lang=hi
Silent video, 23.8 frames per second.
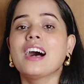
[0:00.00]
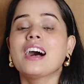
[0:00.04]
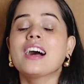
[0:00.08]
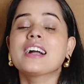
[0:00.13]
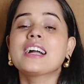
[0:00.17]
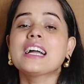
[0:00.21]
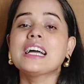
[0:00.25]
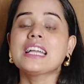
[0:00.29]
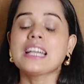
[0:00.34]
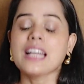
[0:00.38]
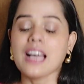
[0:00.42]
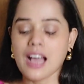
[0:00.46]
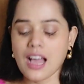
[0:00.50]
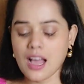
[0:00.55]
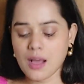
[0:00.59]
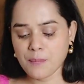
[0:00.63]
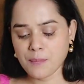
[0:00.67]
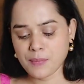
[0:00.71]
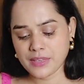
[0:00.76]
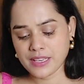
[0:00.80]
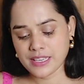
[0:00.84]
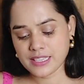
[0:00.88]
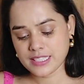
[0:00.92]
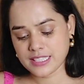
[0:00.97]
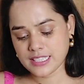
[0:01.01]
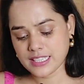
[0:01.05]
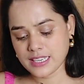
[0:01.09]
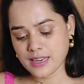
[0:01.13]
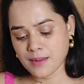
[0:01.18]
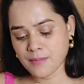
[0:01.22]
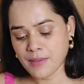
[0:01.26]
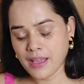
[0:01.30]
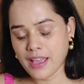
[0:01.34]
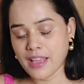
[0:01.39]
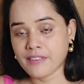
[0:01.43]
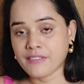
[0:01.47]
अगर आप ये
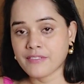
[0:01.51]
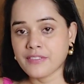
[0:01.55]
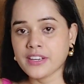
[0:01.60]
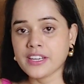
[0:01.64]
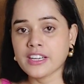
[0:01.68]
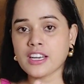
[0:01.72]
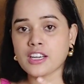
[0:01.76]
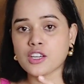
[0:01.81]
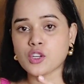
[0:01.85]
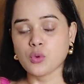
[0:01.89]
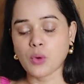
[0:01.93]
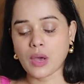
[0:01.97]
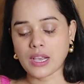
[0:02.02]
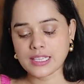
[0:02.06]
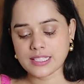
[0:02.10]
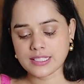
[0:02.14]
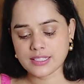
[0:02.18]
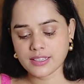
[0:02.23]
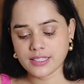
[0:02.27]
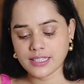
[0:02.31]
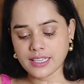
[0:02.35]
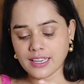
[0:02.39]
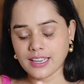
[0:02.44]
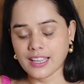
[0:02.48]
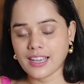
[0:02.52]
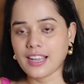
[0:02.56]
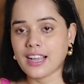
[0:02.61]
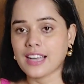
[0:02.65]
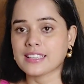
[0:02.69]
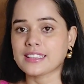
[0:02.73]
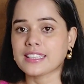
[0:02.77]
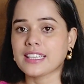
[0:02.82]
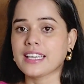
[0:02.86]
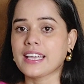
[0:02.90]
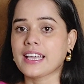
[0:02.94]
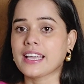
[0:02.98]
सीरम एवरीडे ट्वाइस अ डे
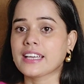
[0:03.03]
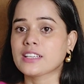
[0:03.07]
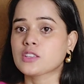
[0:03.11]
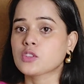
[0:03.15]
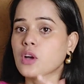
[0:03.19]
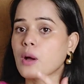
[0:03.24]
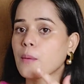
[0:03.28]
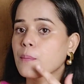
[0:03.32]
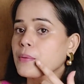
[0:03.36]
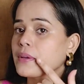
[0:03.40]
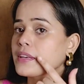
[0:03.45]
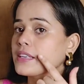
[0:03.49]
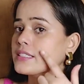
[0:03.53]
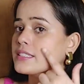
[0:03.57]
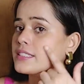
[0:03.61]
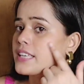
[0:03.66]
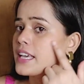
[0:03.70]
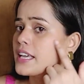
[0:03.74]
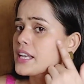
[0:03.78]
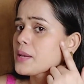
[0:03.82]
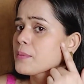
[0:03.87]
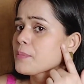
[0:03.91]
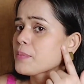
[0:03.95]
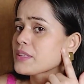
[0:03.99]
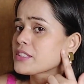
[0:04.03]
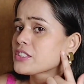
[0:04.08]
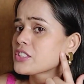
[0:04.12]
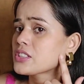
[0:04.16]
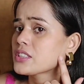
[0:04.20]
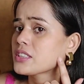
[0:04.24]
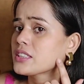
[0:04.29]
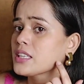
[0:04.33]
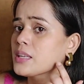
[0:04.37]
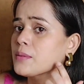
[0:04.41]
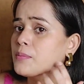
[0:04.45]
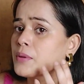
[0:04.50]
लगाते हैं तो आपके चेहरे पे
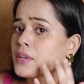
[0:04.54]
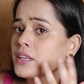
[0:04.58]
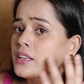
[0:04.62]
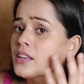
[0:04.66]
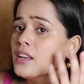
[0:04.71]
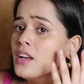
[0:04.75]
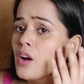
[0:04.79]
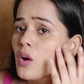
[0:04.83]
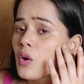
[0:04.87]
जितने भी